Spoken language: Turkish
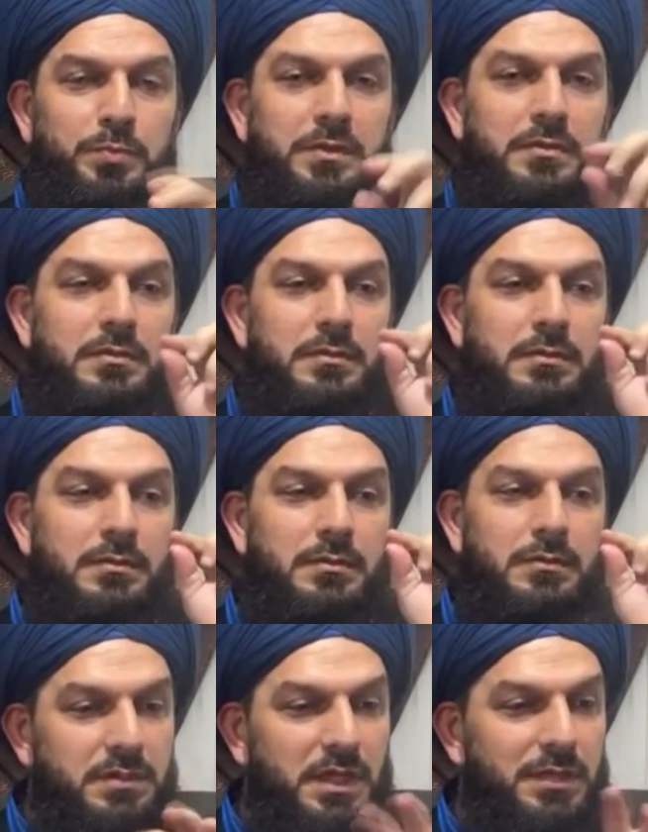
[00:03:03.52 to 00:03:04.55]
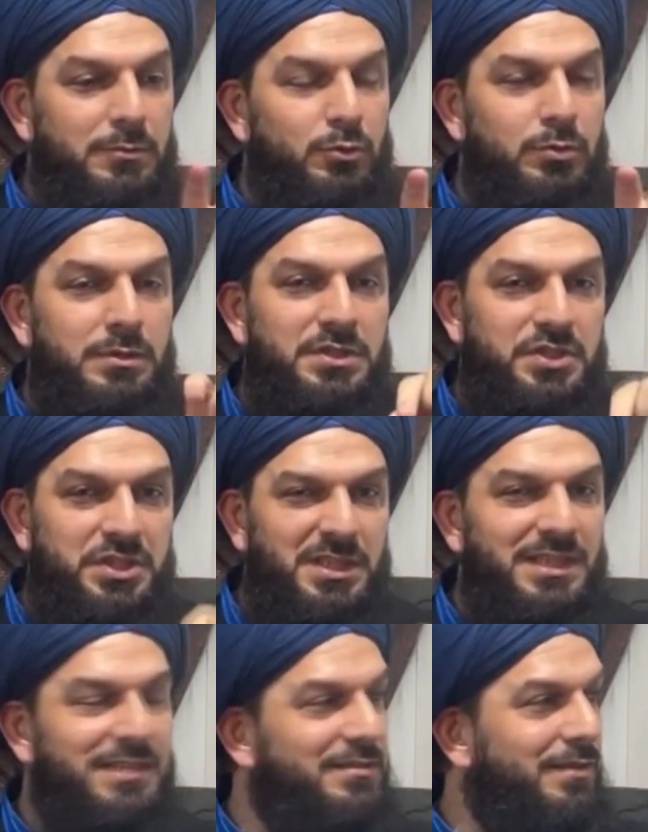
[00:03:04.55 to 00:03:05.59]
bir teknoloji
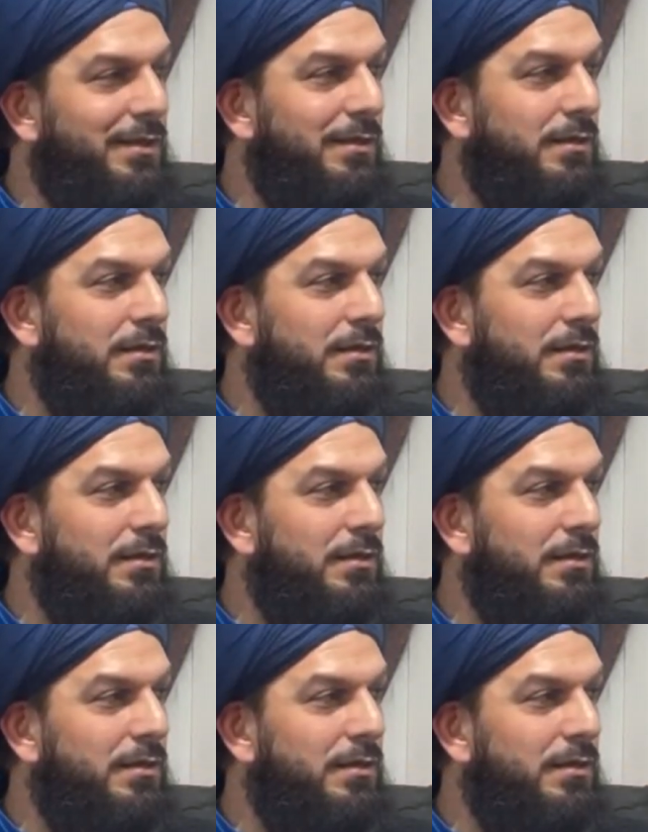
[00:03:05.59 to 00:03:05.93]
şirketine